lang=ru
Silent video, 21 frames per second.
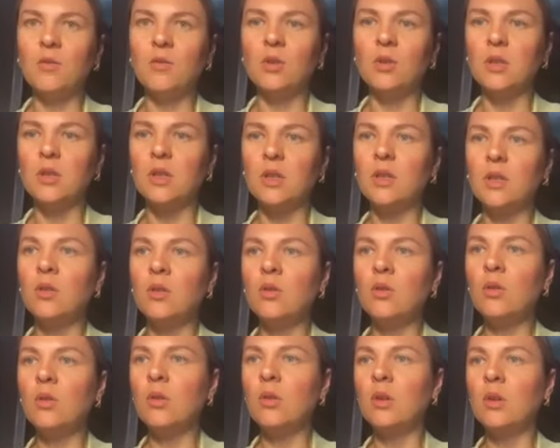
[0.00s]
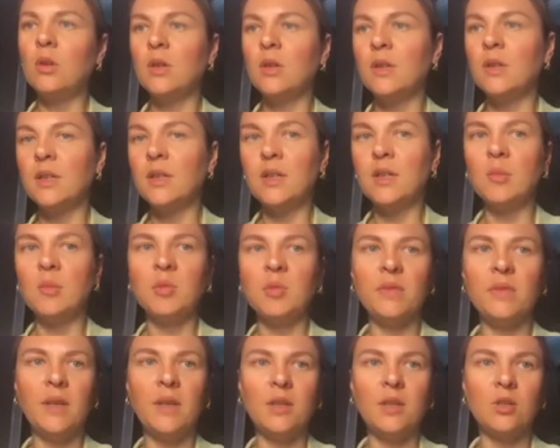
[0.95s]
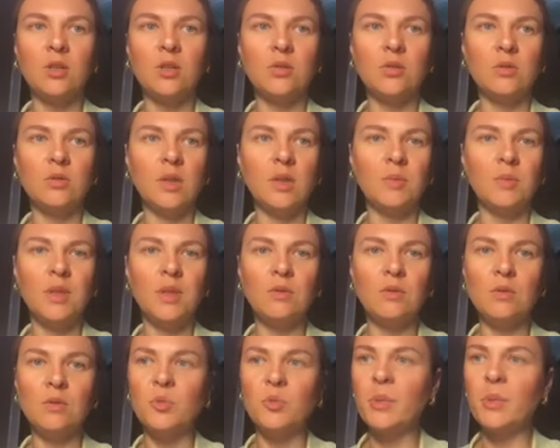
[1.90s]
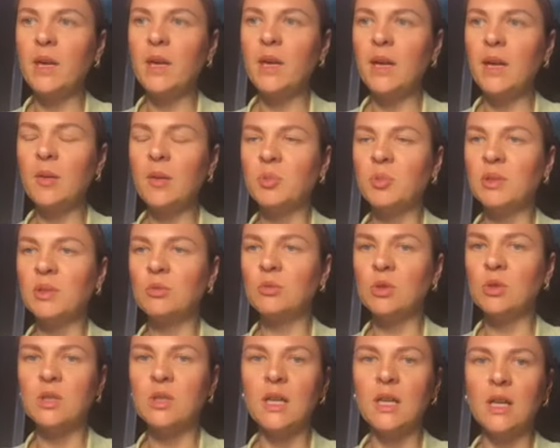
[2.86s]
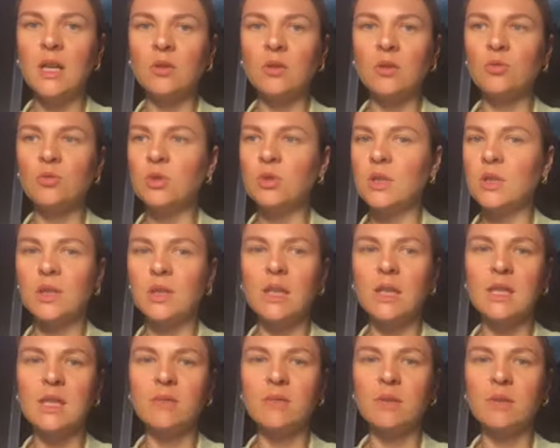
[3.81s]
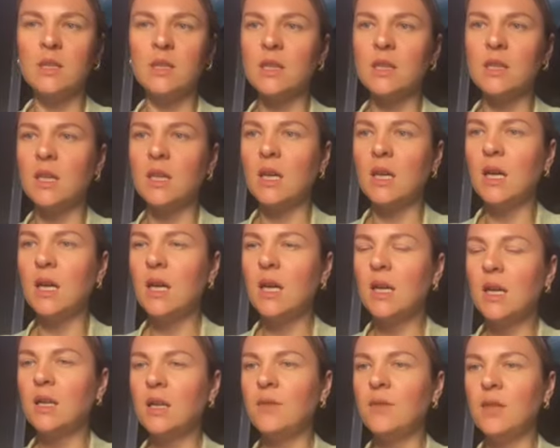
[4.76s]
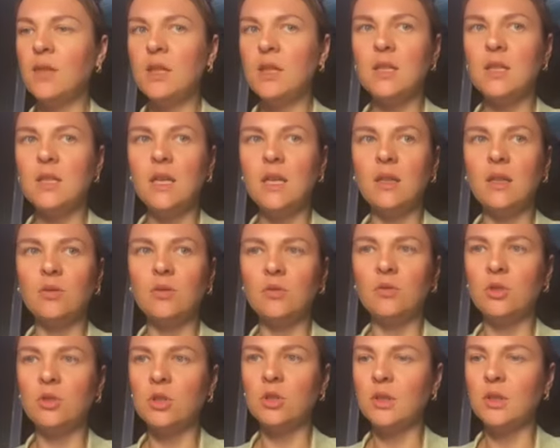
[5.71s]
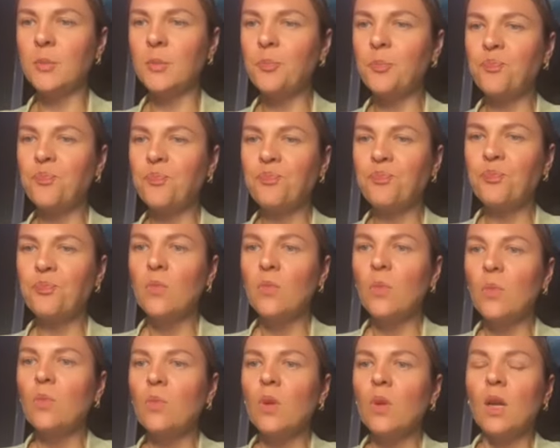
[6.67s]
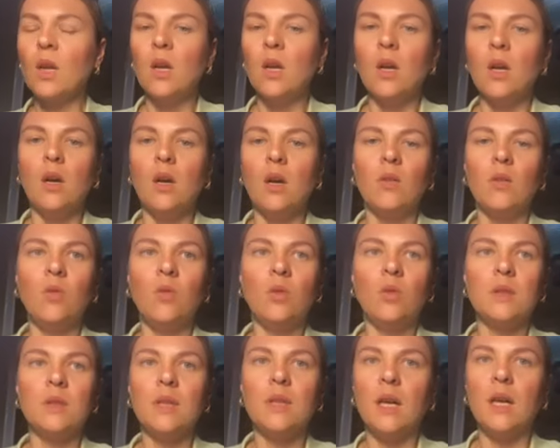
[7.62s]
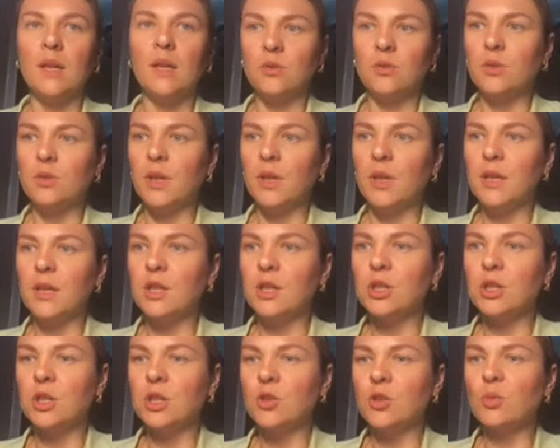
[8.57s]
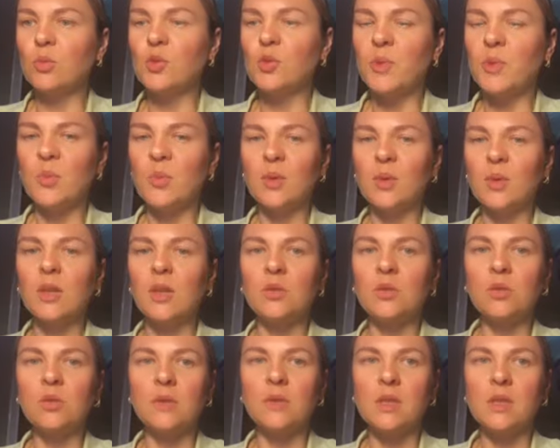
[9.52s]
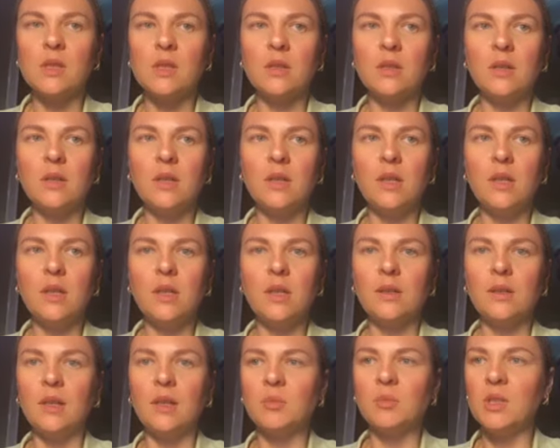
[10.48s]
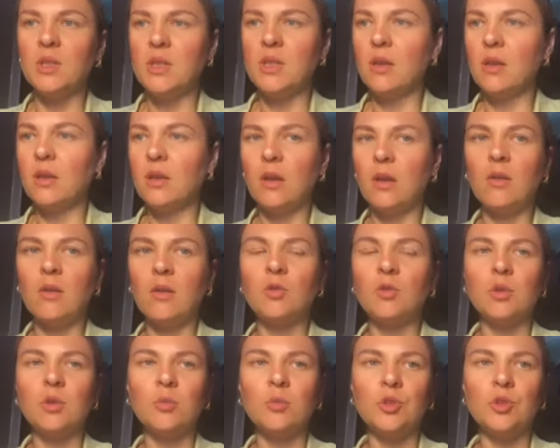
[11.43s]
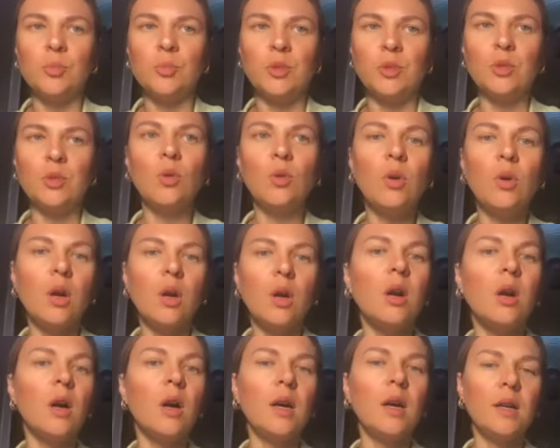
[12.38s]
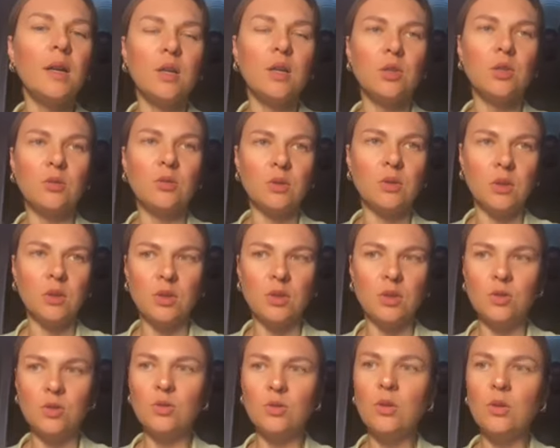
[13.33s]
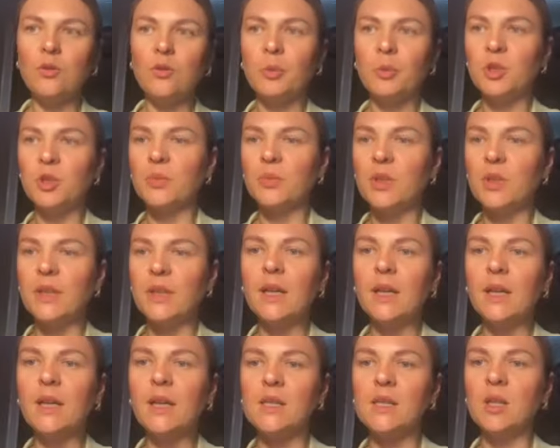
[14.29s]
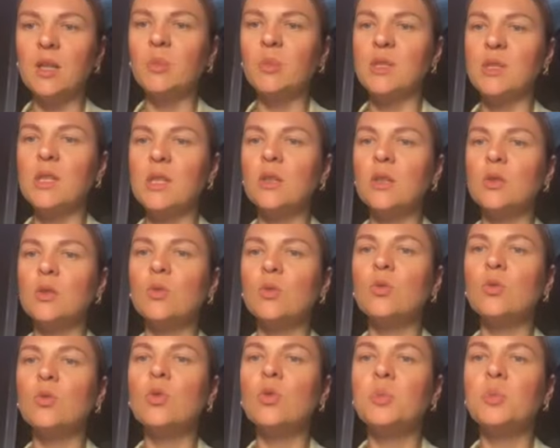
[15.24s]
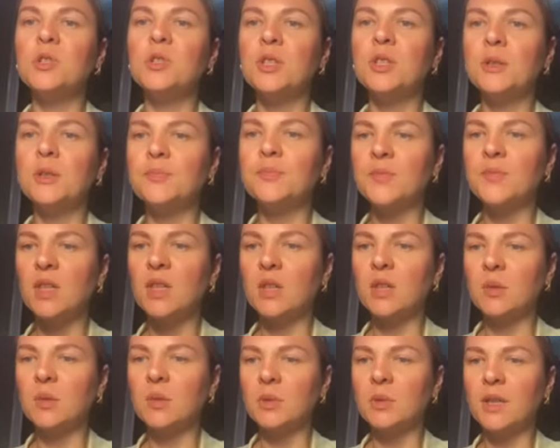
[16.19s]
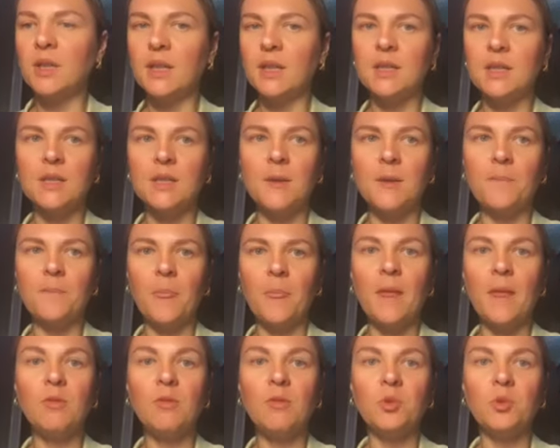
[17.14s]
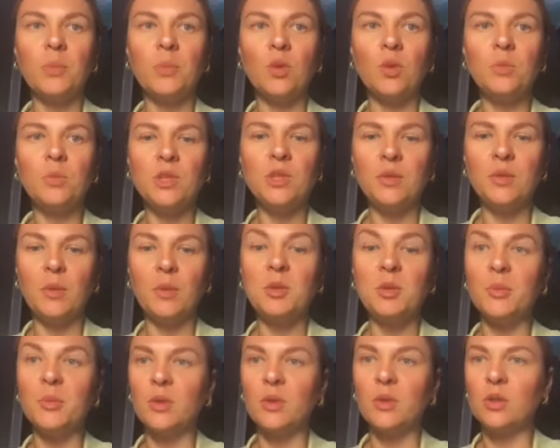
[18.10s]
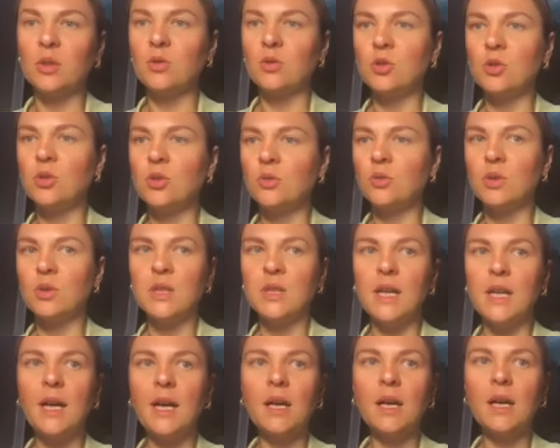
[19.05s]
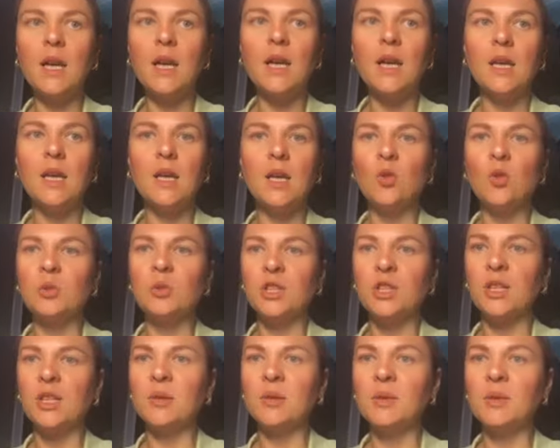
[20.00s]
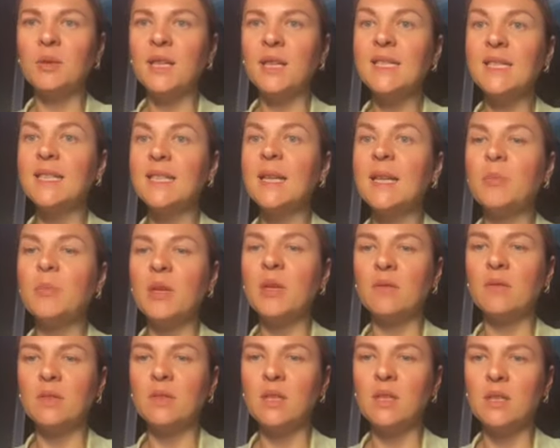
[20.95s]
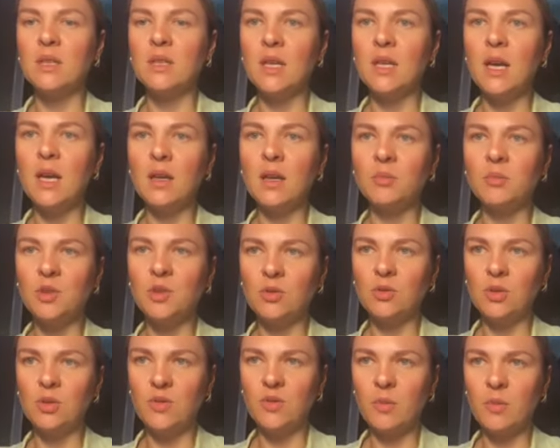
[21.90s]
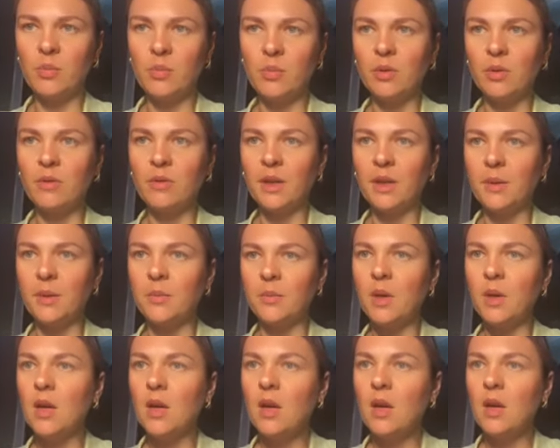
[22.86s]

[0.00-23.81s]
Вот. Но э, иногда бывает, что там не успели, потому что соляр нужно заказывать за две недели точно вот, а то и раньше, чтобы успеть подготовиться, или там, не знаю, для кого-то может быть дорого или что-то еще, в общем, тогда хотя бы сделать общие рекомендации. И вот про общие, вообще про то, что такое соляр, и общие рекомендации на первый день соляра мы сегодня с вами поговорим.